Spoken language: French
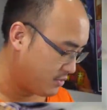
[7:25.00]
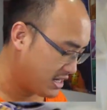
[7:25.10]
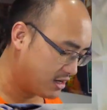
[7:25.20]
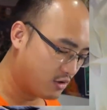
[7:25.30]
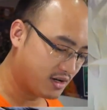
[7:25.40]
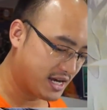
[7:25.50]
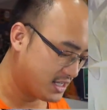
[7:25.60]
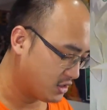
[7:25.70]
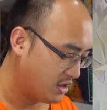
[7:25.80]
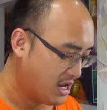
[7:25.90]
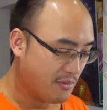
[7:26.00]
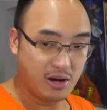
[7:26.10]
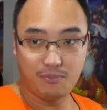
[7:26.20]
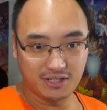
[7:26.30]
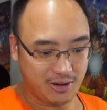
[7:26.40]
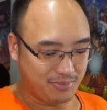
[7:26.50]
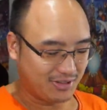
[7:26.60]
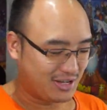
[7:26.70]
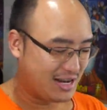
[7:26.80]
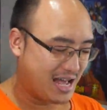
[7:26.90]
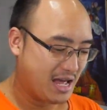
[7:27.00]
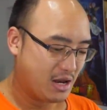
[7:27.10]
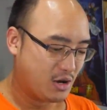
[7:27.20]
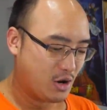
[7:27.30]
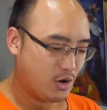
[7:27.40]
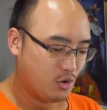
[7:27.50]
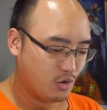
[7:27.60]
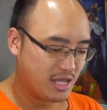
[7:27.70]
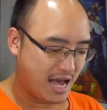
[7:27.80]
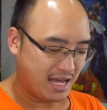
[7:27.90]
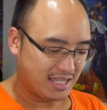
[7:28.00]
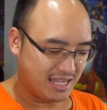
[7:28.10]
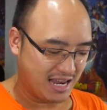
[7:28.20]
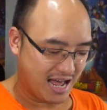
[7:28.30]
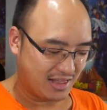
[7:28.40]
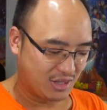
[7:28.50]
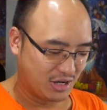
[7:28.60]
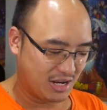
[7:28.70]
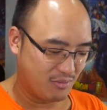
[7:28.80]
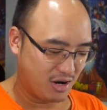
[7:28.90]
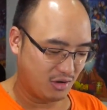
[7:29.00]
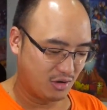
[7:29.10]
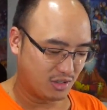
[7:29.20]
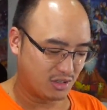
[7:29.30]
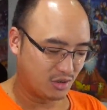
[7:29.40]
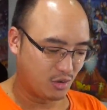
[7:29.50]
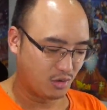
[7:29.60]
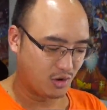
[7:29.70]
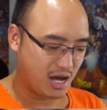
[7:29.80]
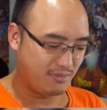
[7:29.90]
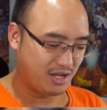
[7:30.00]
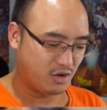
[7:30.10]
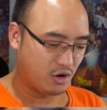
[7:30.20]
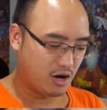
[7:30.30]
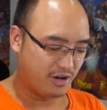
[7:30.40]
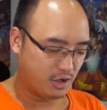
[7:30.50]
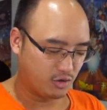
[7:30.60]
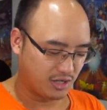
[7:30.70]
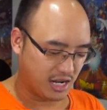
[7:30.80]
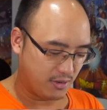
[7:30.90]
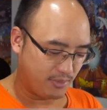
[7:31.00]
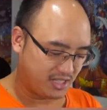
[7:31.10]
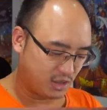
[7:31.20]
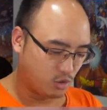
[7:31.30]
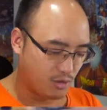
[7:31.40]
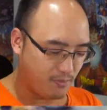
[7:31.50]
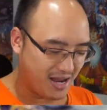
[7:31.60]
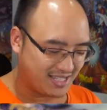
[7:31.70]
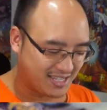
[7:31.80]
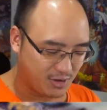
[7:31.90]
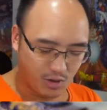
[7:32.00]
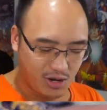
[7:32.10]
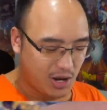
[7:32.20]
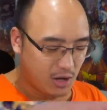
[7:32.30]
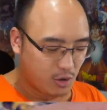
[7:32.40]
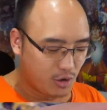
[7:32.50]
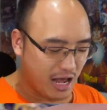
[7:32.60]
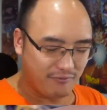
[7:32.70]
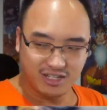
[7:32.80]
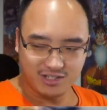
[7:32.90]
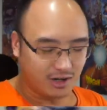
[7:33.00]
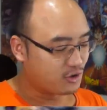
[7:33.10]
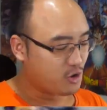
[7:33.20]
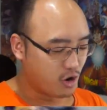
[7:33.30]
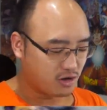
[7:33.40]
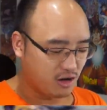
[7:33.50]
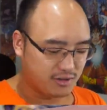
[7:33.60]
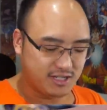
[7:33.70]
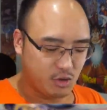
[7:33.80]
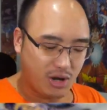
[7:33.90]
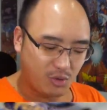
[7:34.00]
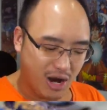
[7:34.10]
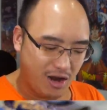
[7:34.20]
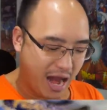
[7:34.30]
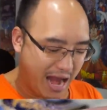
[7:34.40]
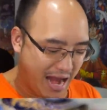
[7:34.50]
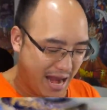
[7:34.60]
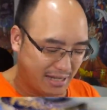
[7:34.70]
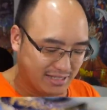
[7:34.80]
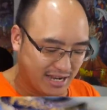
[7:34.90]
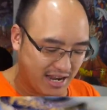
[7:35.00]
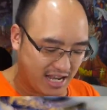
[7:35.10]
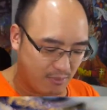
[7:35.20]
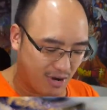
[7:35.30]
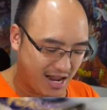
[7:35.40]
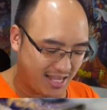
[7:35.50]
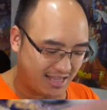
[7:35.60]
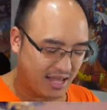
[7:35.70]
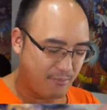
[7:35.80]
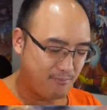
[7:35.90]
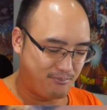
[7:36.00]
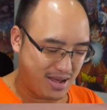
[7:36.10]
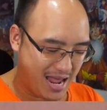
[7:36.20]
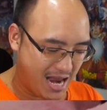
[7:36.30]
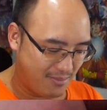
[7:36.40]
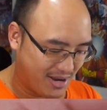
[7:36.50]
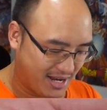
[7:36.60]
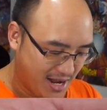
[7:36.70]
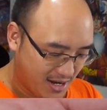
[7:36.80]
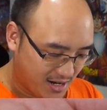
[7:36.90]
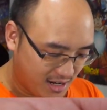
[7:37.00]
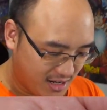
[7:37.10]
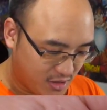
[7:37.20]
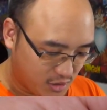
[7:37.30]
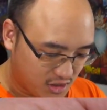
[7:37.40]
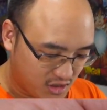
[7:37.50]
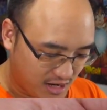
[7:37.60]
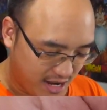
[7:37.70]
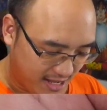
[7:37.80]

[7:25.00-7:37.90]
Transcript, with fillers: pour quelconque raison. Mais le plus important là, le Luga qui l'a donné moi une seconde amigo, on va lui donner un petit double plastico. Luga c'est un gold card secret rare, insane à quel point la carte est belle man. Alors les conditions de la